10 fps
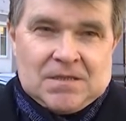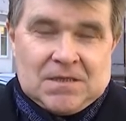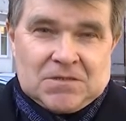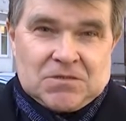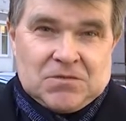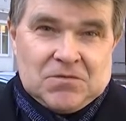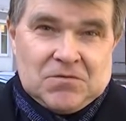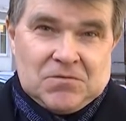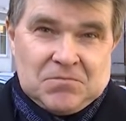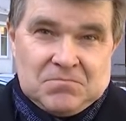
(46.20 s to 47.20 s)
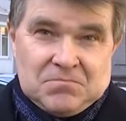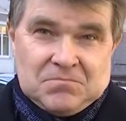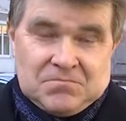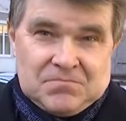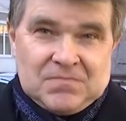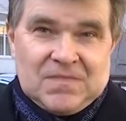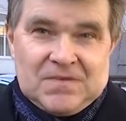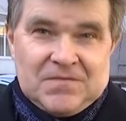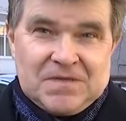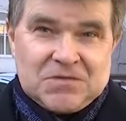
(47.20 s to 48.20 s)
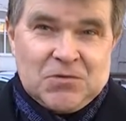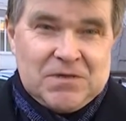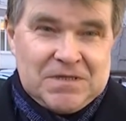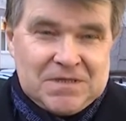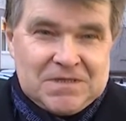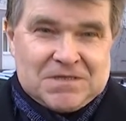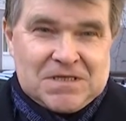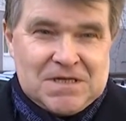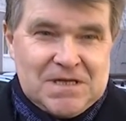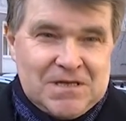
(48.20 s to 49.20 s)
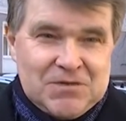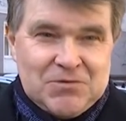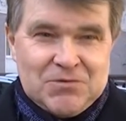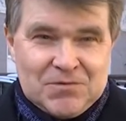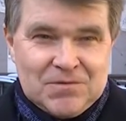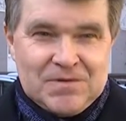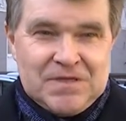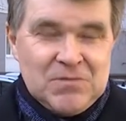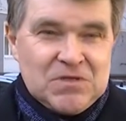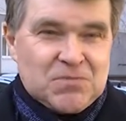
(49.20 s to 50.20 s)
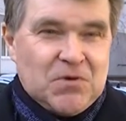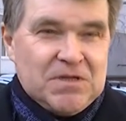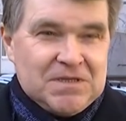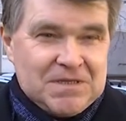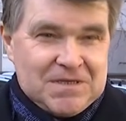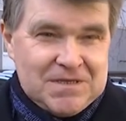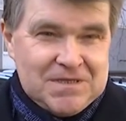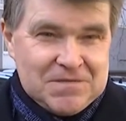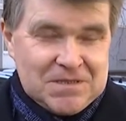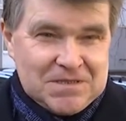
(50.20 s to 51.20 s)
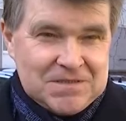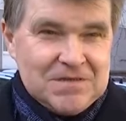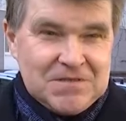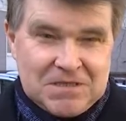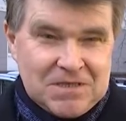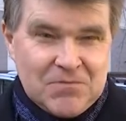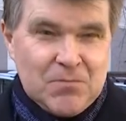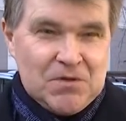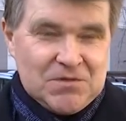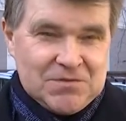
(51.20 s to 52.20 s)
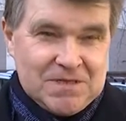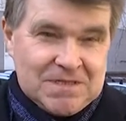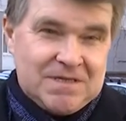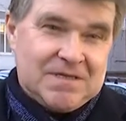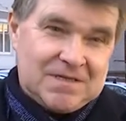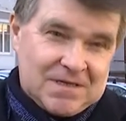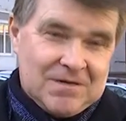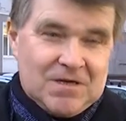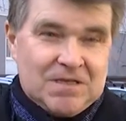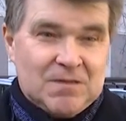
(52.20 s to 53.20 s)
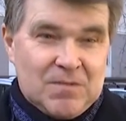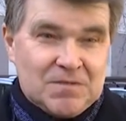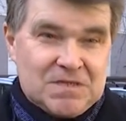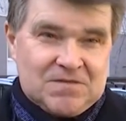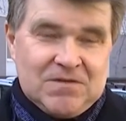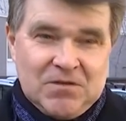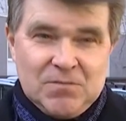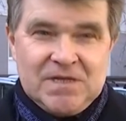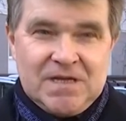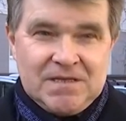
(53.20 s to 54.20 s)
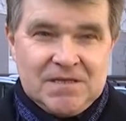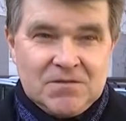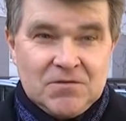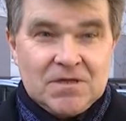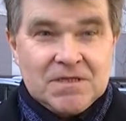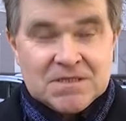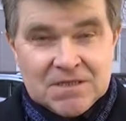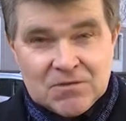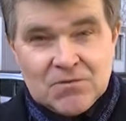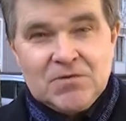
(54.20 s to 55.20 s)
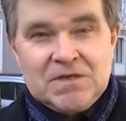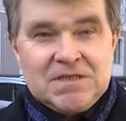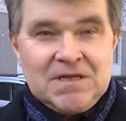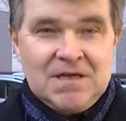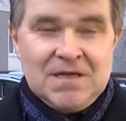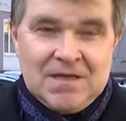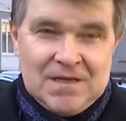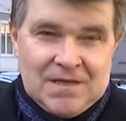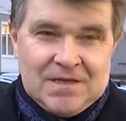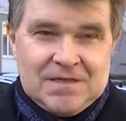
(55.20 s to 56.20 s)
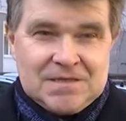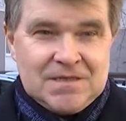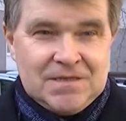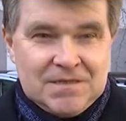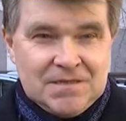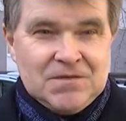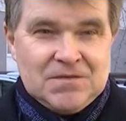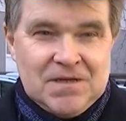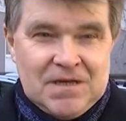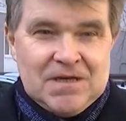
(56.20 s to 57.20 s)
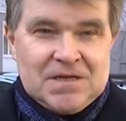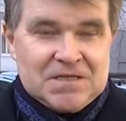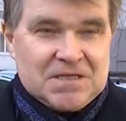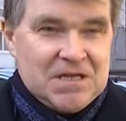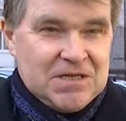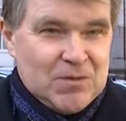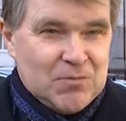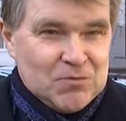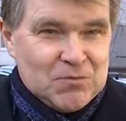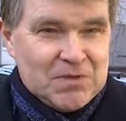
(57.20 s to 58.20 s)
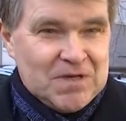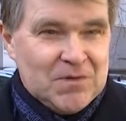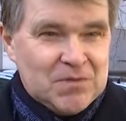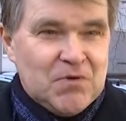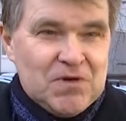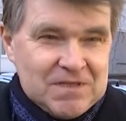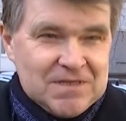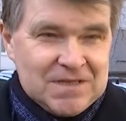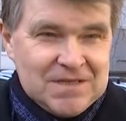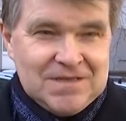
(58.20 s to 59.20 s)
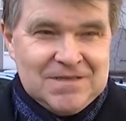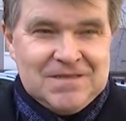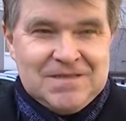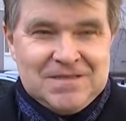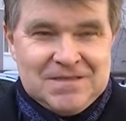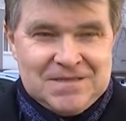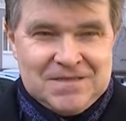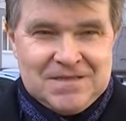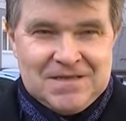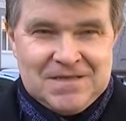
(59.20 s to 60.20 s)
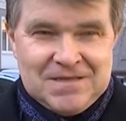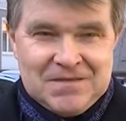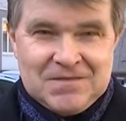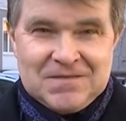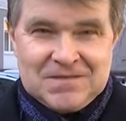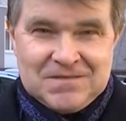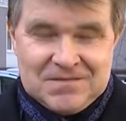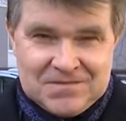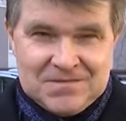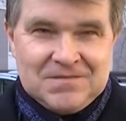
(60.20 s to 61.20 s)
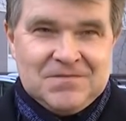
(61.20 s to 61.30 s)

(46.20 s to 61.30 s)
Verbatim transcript: Так что в Эстонии, к сожалению, имидж политика не всегда в пользу, если говорить об общественном мнении. Но, конечно, другое дело, если решения будут принимать политики и, и, э, и